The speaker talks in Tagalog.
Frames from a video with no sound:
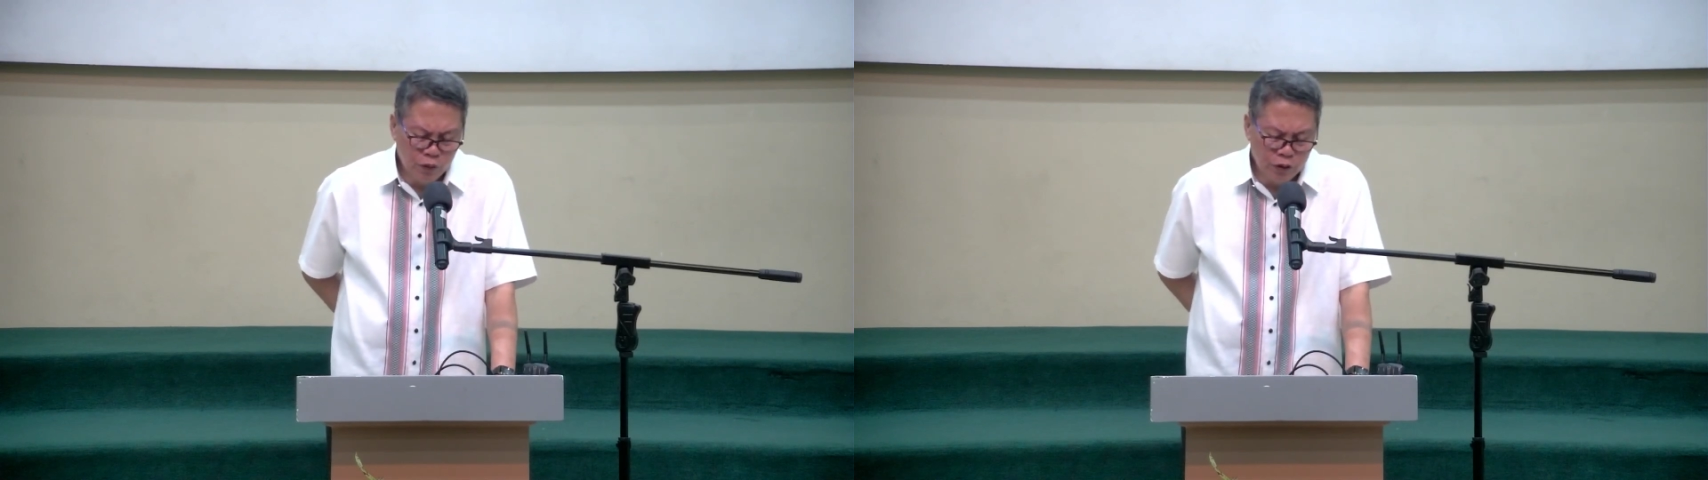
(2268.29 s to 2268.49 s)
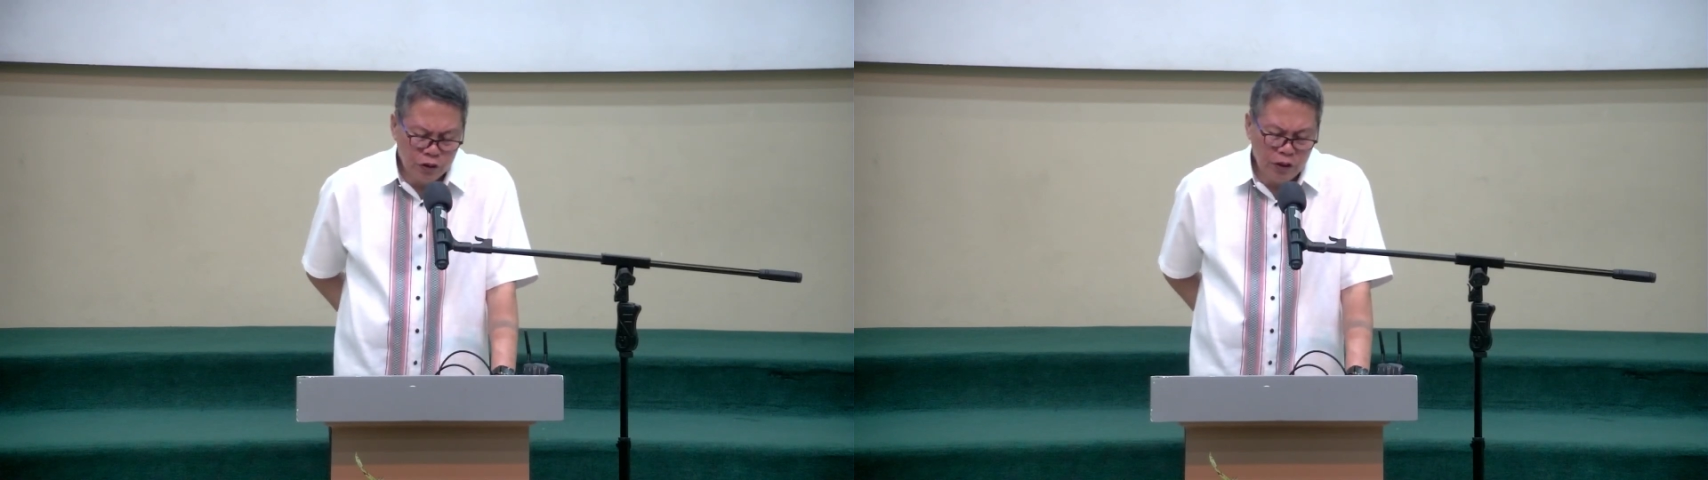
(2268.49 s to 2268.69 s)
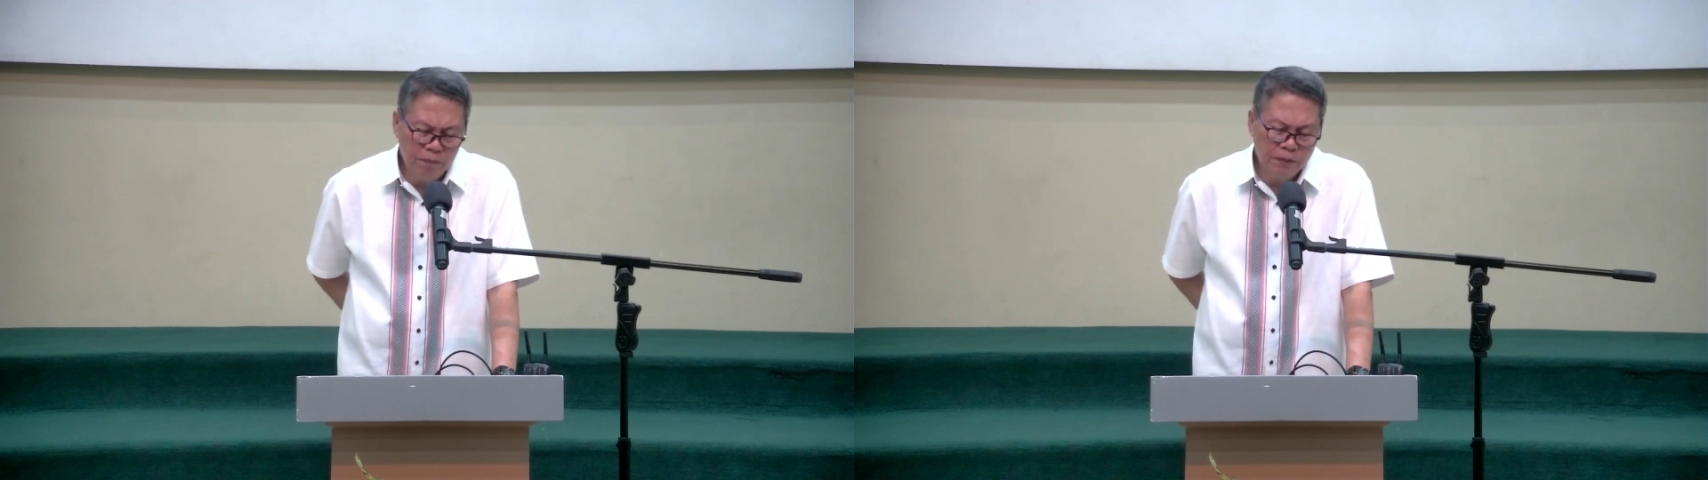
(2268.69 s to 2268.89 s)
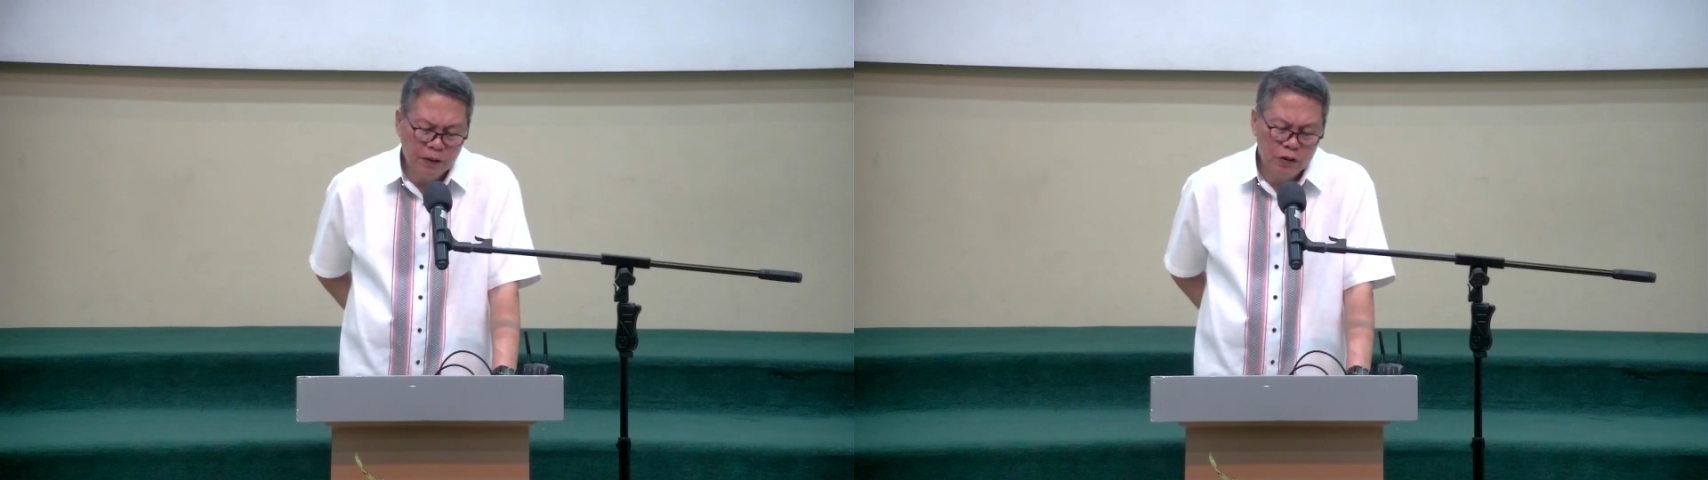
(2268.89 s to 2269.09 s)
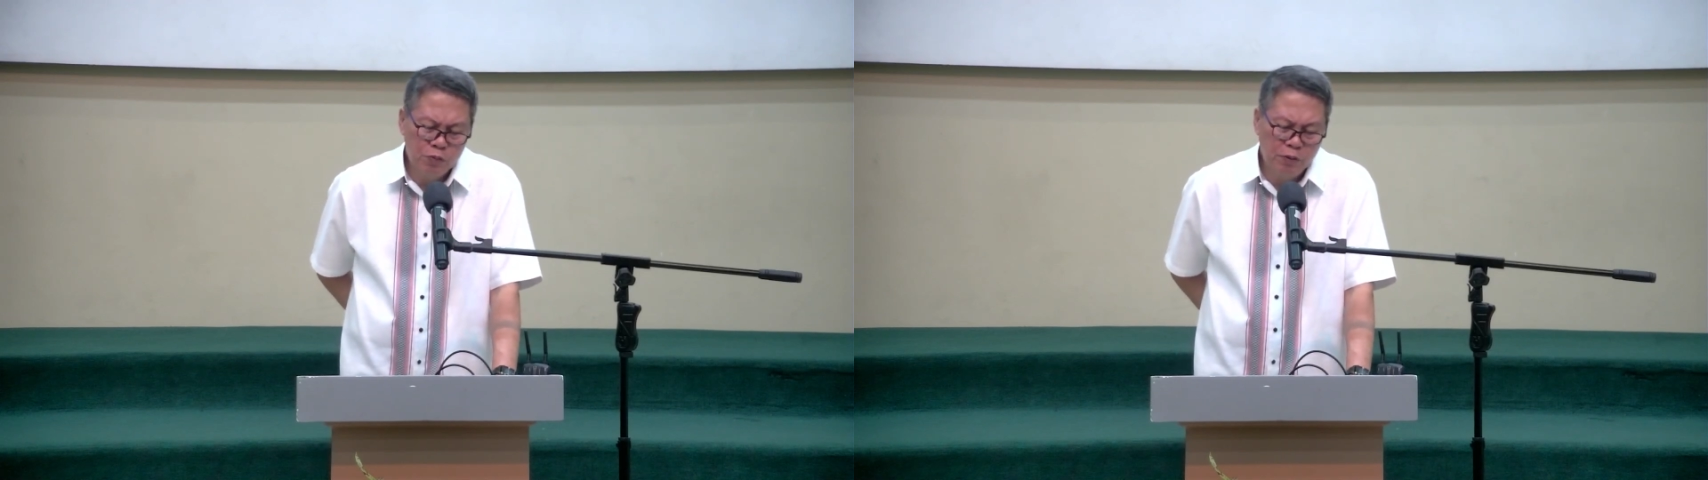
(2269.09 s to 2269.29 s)
worship, ang
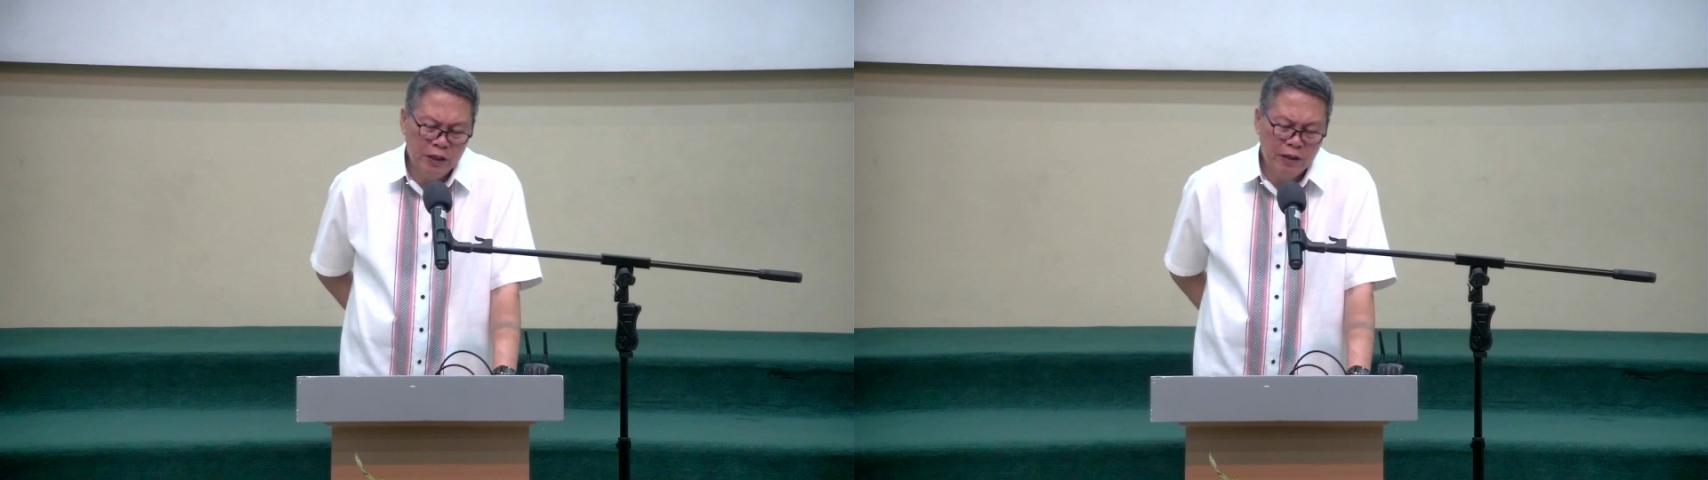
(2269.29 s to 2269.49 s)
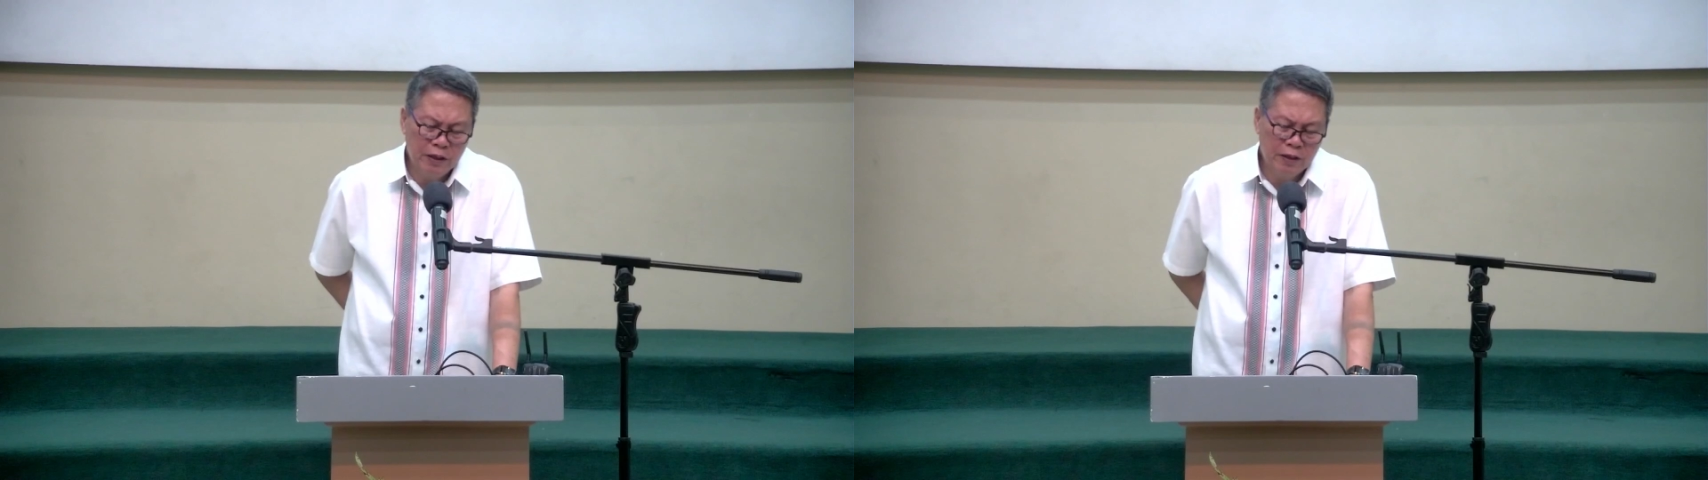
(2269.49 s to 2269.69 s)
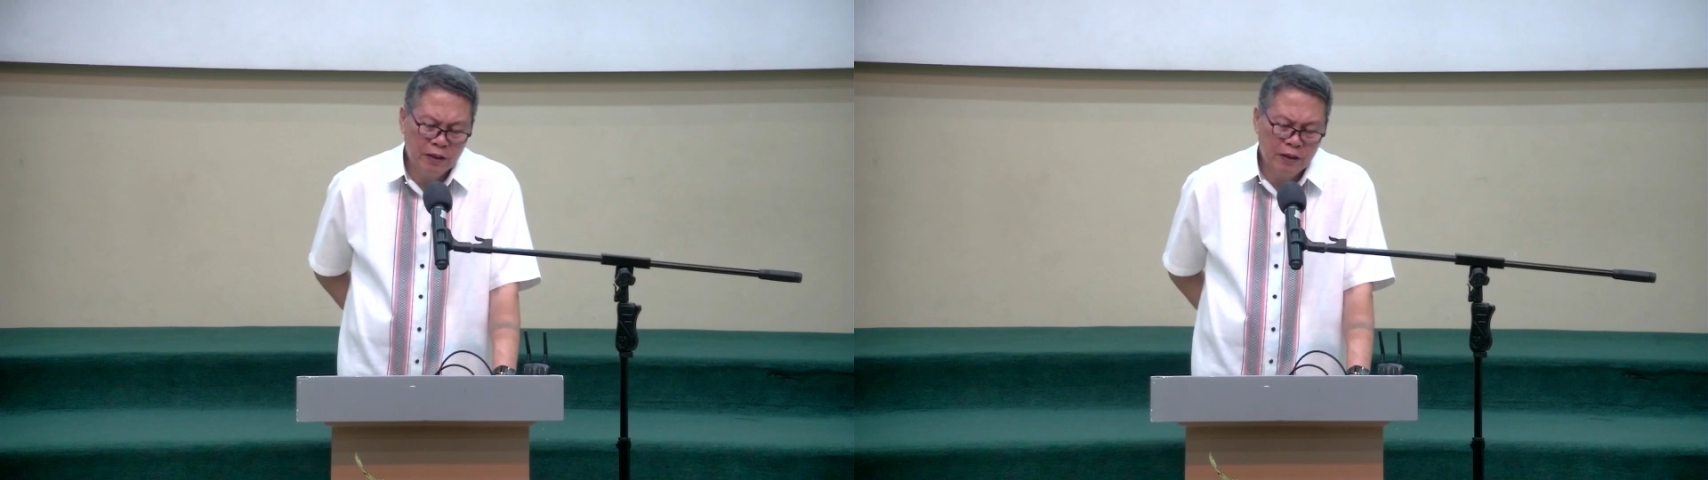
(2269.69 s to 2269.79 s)
speaker,